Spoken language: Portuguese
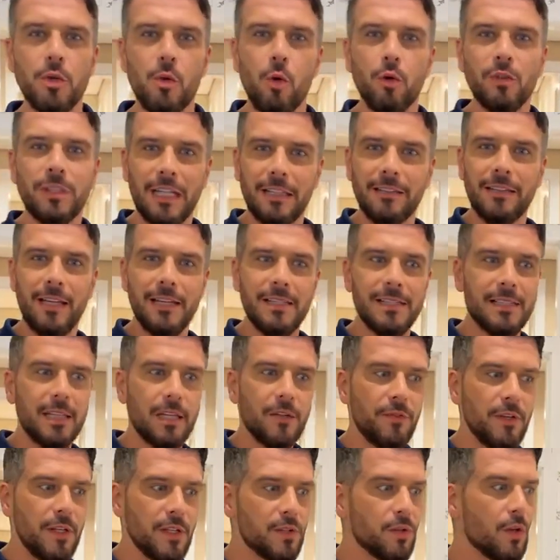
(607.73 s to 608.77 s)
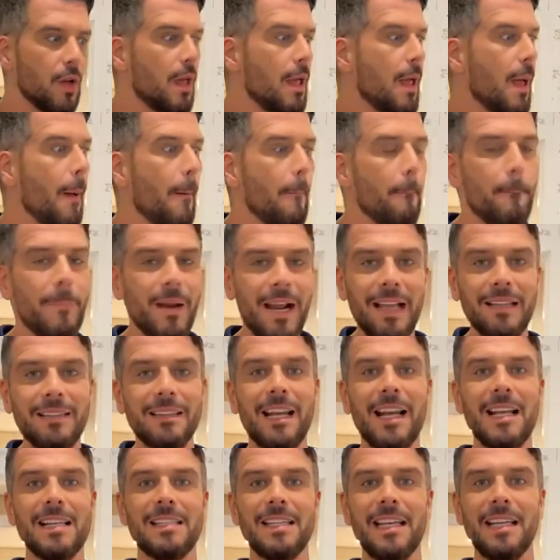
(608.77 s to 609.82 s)
pode contratar esse serviço
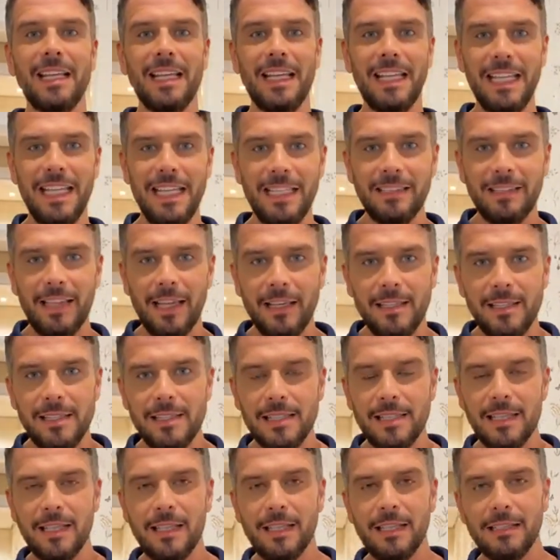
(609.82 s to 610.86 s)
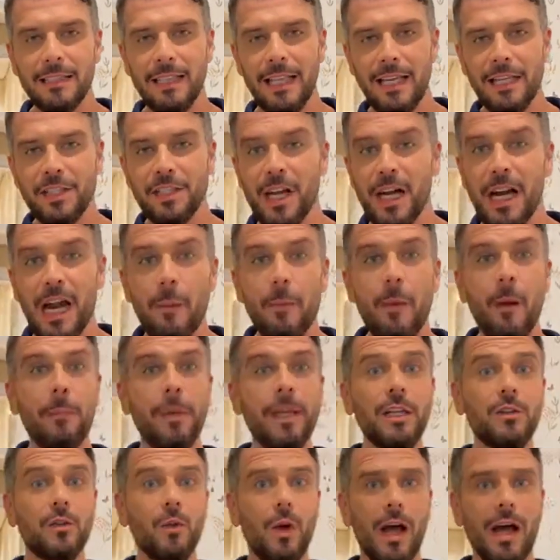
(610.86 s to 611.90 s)
para trazer itens né, de
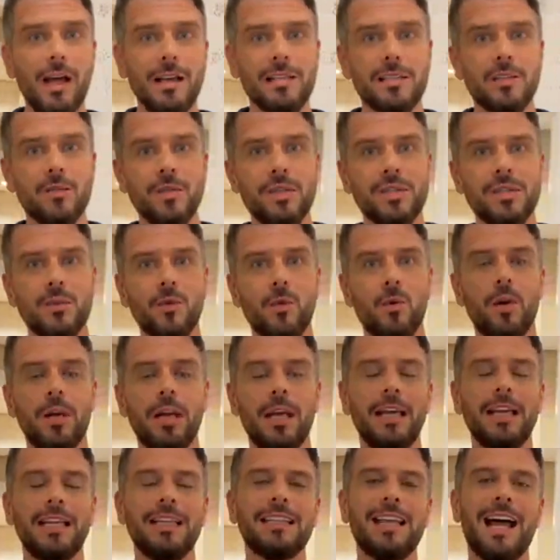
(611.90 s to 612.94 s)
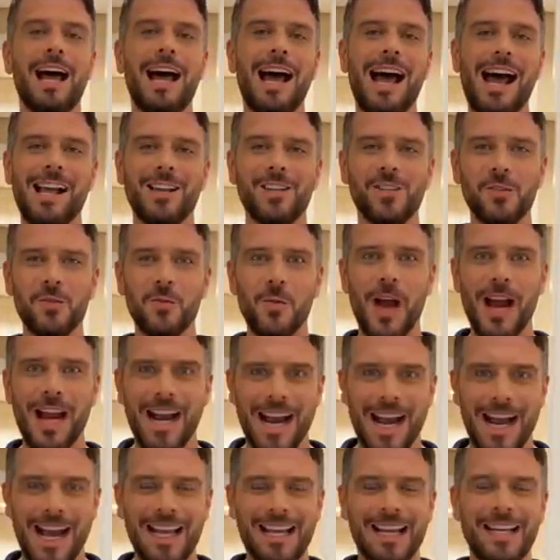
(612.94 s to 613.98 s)
acabamento à sua escolha e dar a
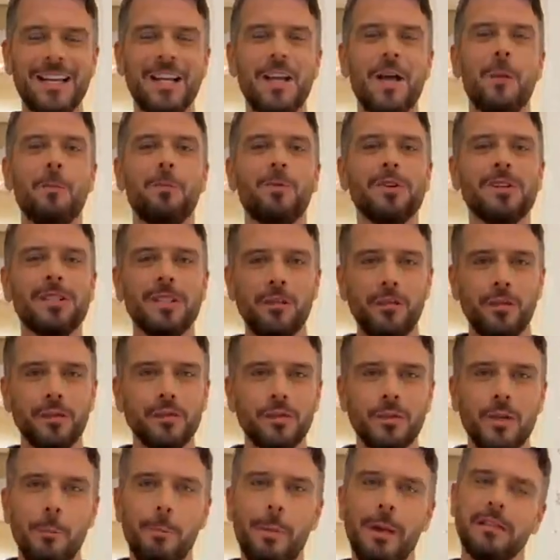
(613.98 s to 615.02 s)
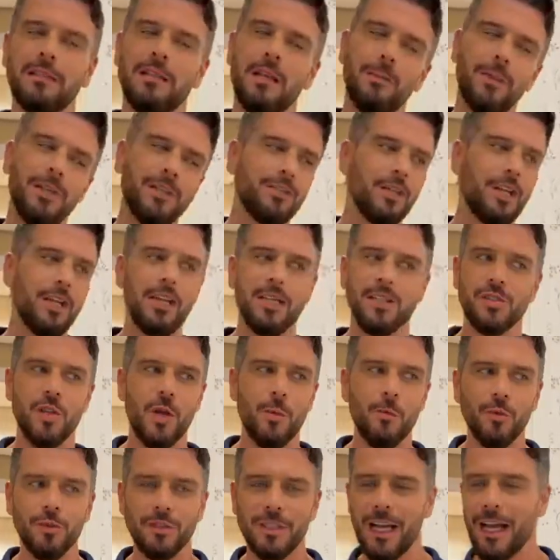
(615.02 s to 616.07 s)
sua cara para o seu futuro apartamento. Aí é
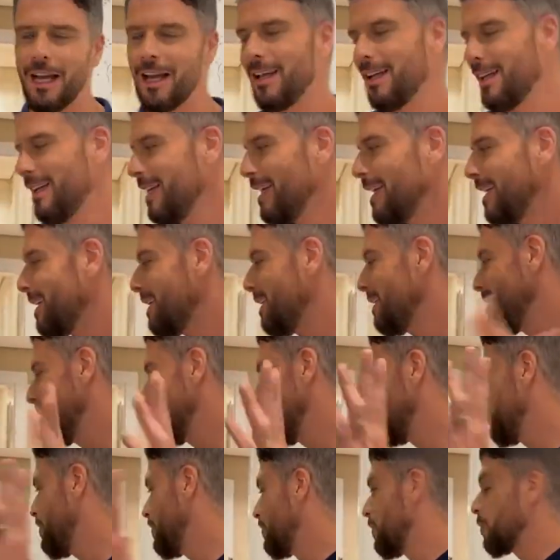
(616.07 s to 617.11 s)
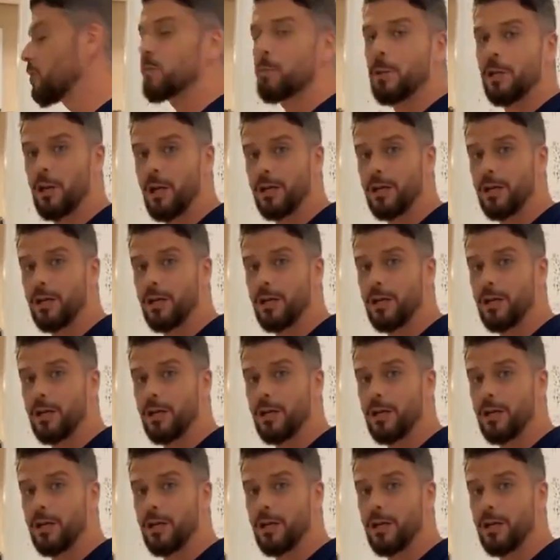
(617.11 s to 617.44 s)
só mudar e viver